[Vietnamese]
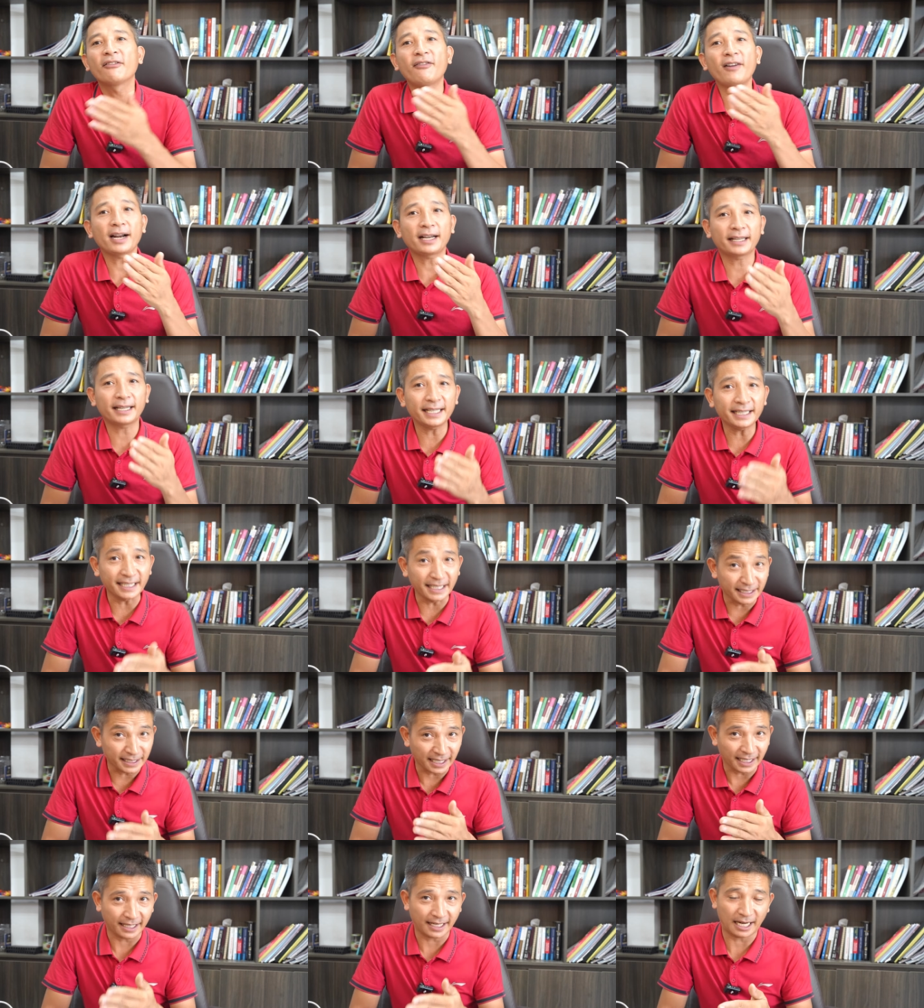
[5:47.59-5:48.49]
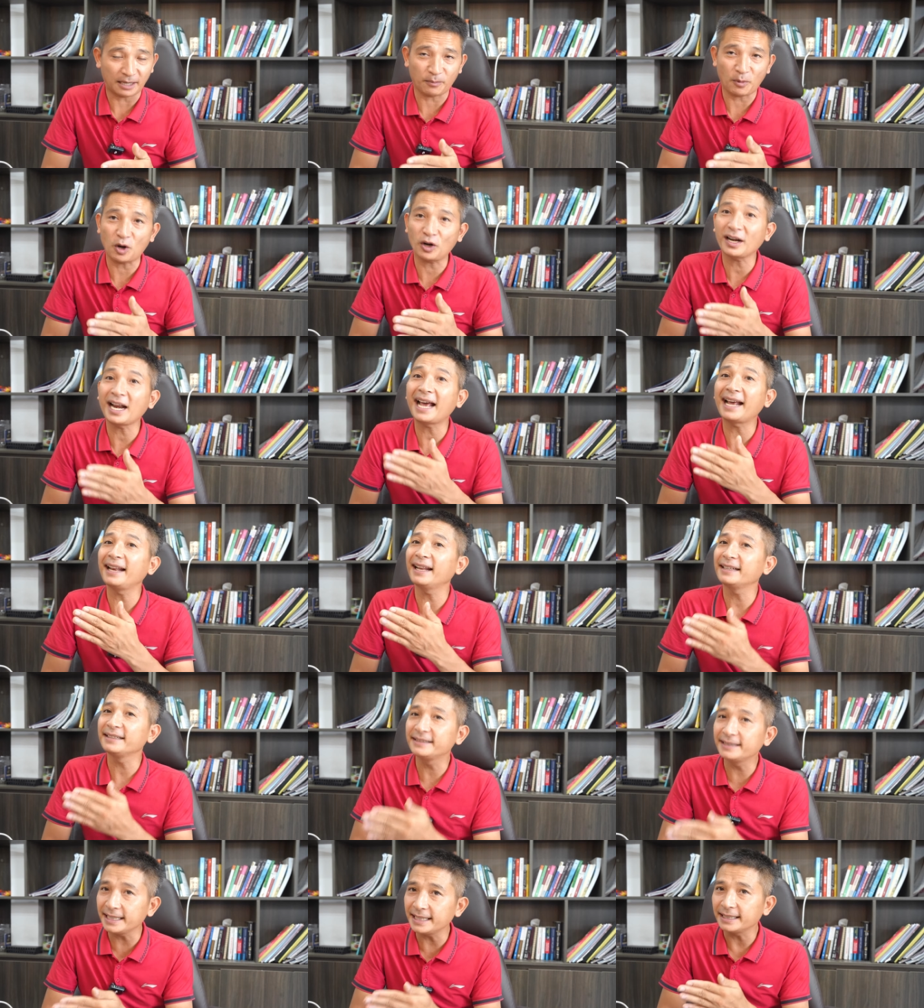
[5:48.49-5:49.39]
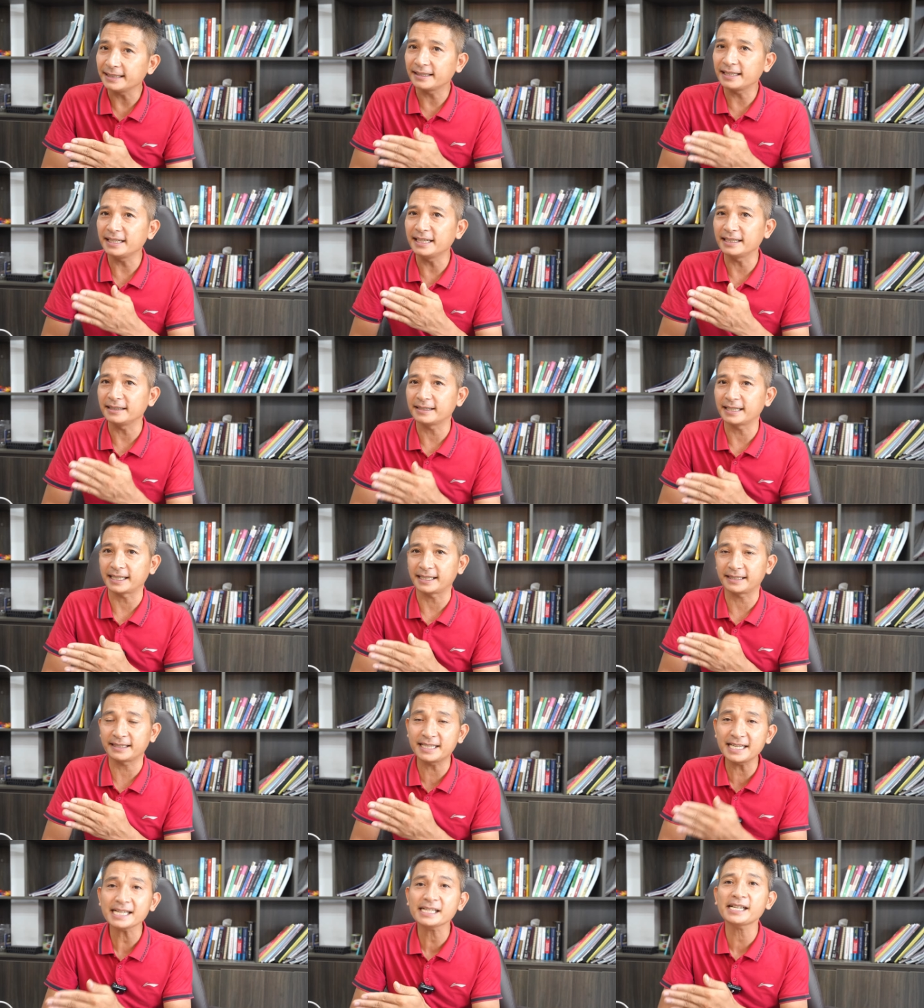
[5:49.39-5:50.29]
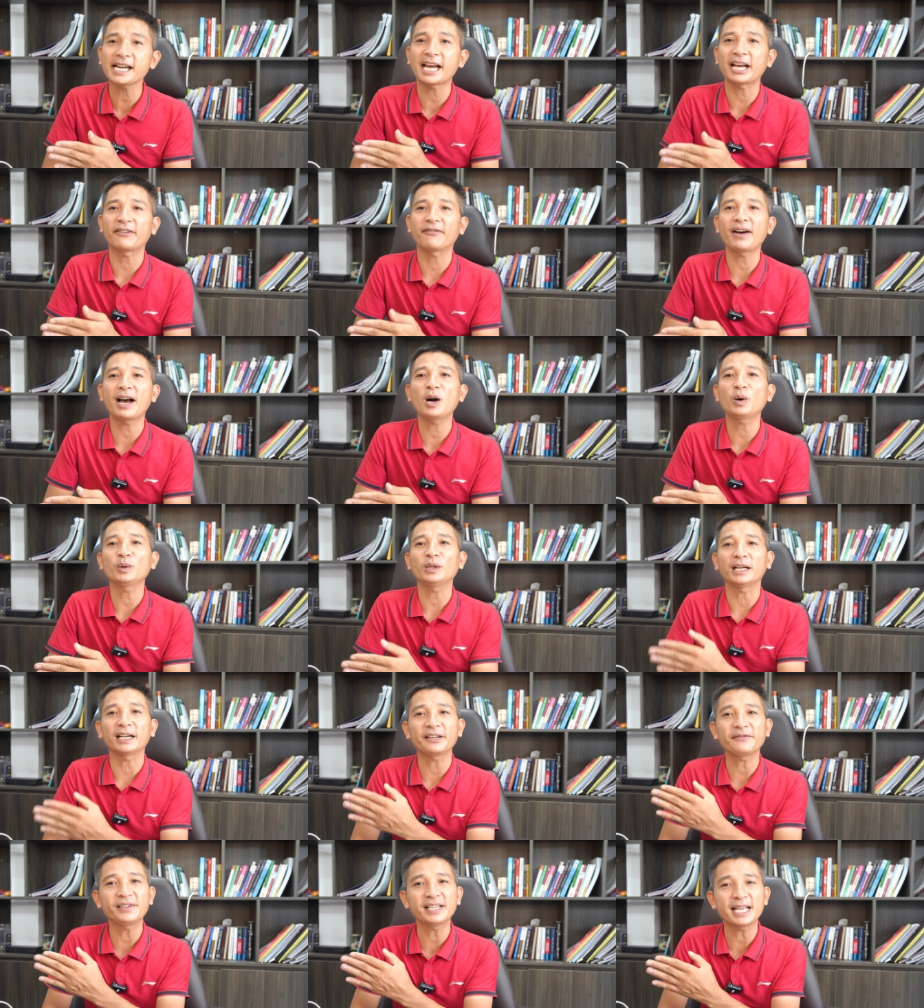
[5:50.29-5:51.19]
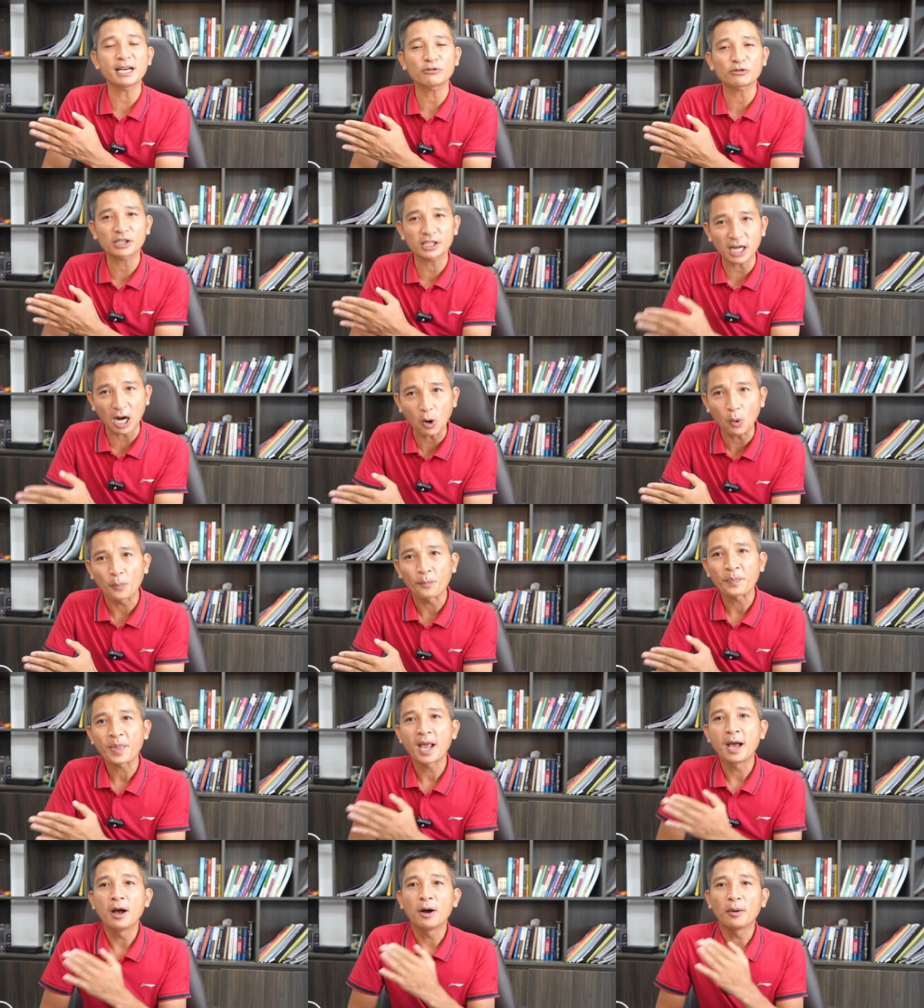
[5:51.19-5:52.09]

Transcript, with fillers: Và cái tín chỉ carbon này là gì thì Đình sẽ chia sẻ vào những cái video sau,